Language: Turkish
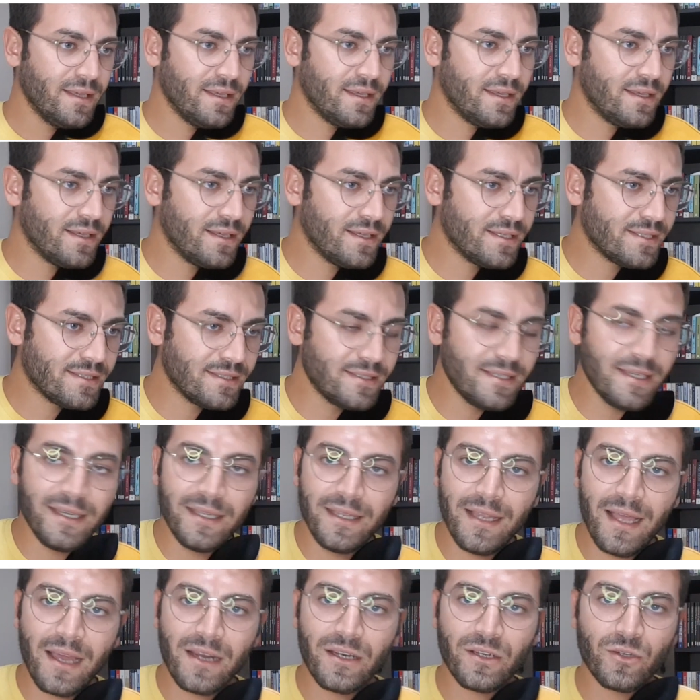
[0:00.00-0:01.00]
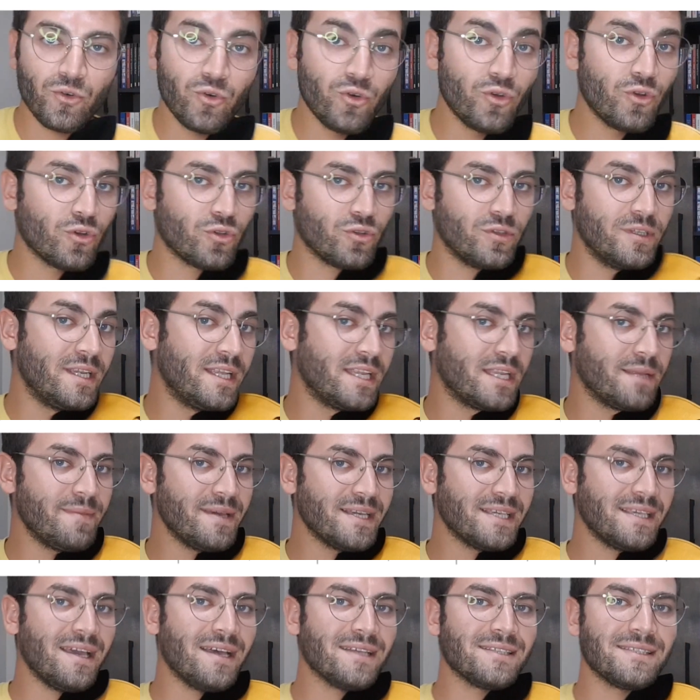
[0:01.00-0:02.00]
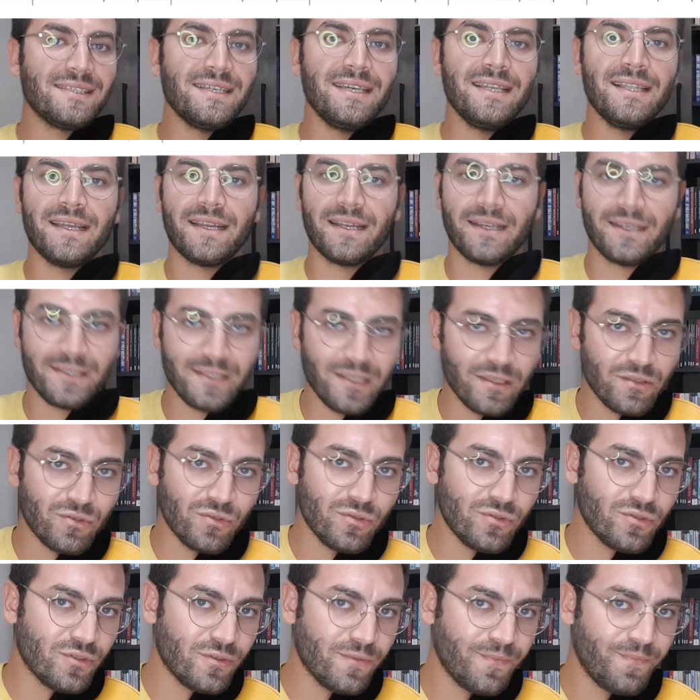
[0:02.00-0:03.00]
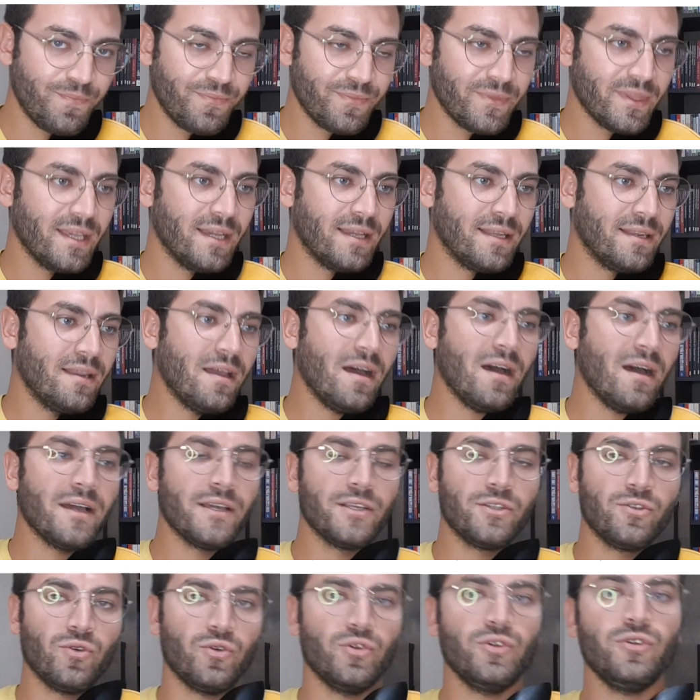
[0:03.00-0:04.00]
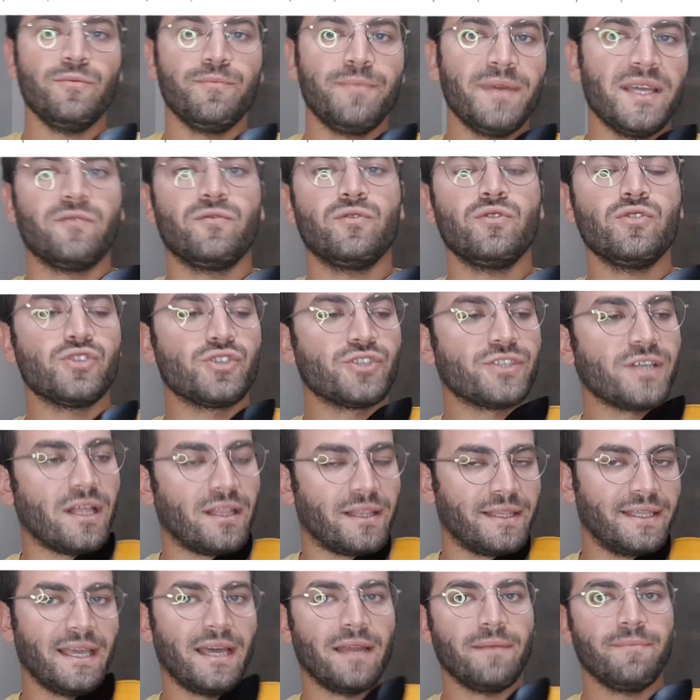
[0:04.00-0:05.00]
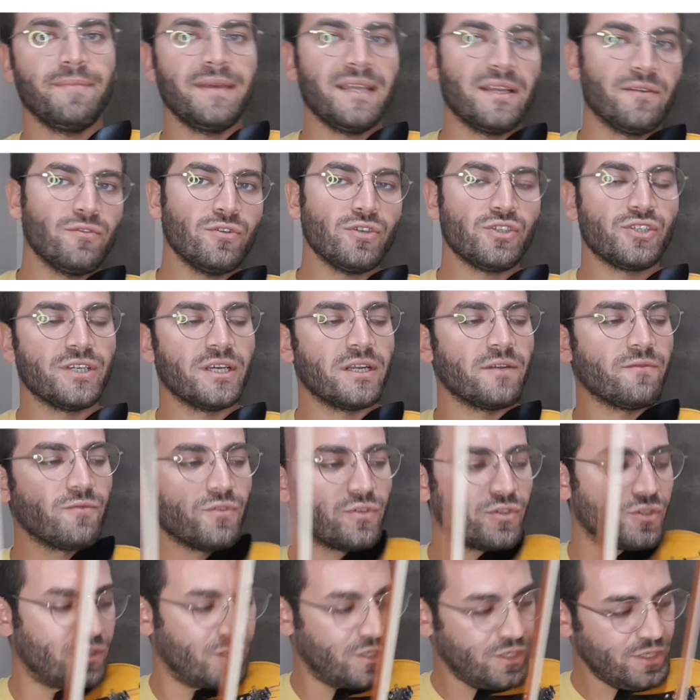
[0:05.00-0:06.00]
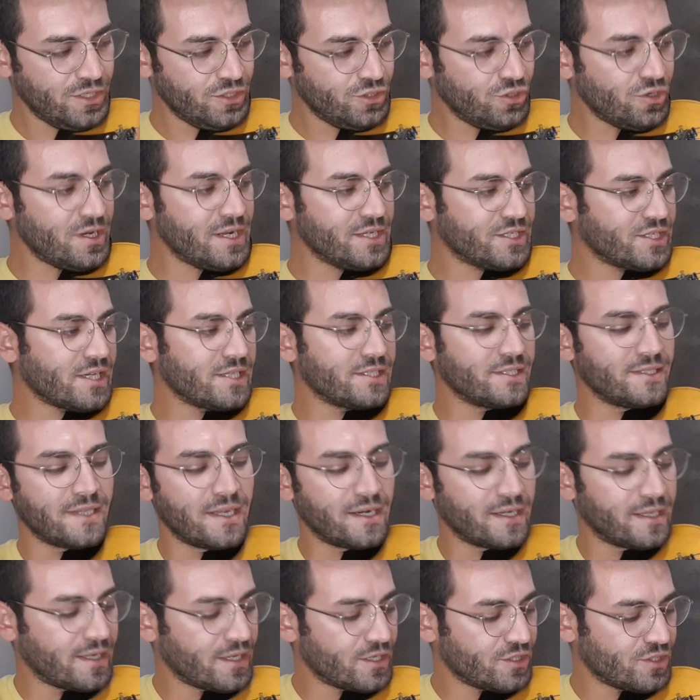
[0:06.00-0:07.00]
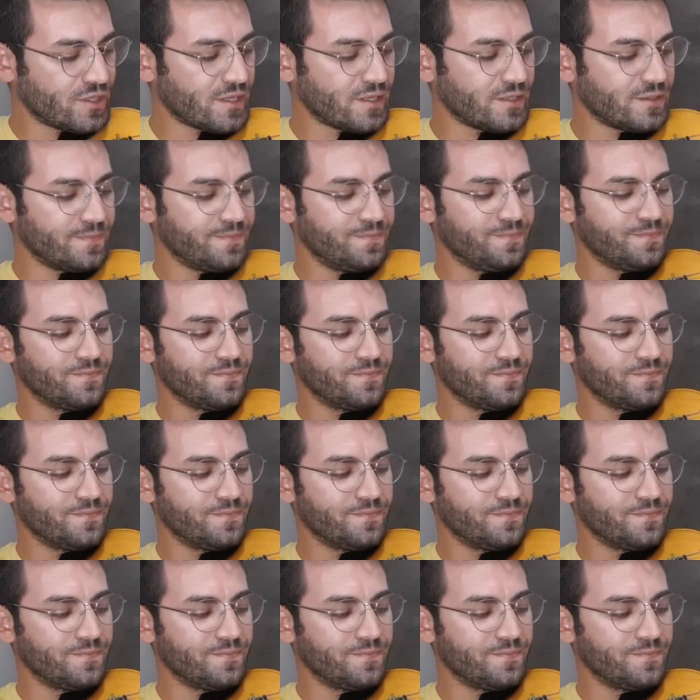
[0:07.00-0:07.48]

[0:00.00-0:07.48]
E, si'ler kuyruklu. Ne demek? Yani si'leri kısa tut. La'yı do'yu bir vuruş çal. Yani bir vuruş yarım vuruş. Şöyle çalacağız arkadaşlar.